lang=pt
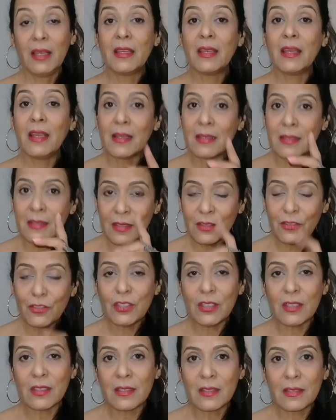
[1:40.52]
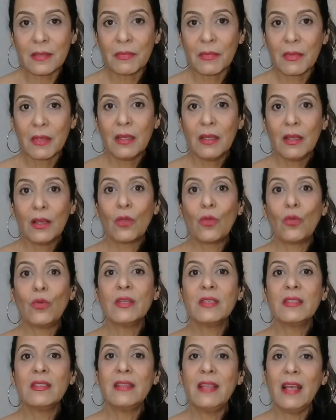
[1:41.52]
que assim diz:
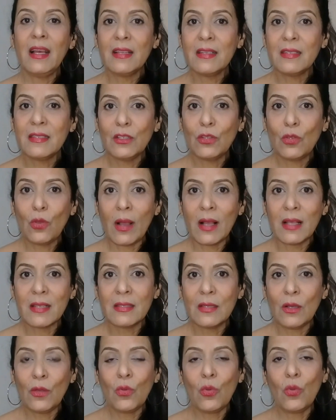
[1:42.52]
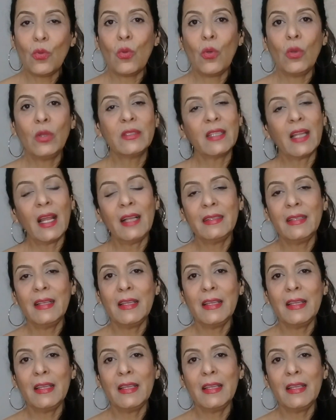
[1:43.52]
considera-se doação o contrato